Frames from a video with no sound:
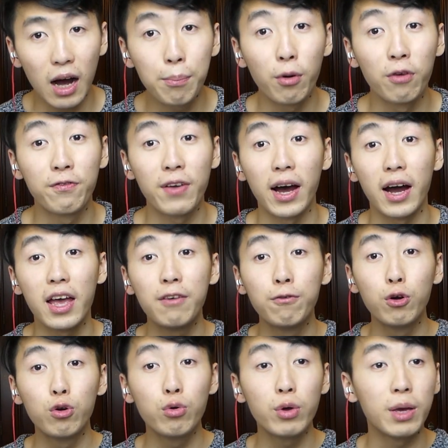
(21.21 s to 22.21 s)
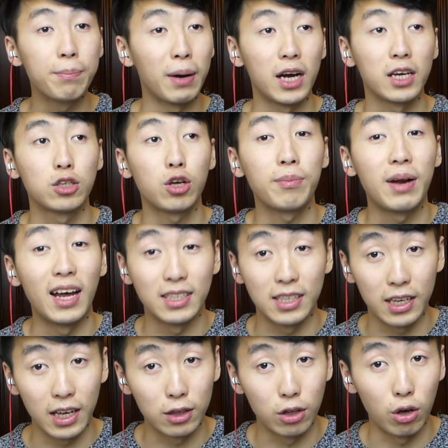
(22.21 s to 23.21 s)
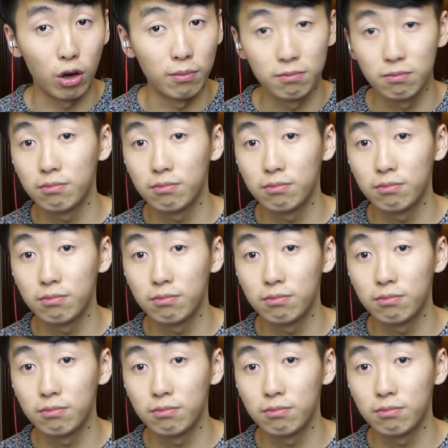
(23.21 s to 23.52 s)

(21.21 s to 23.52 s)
pour faire évoluer par exemple un sécateur.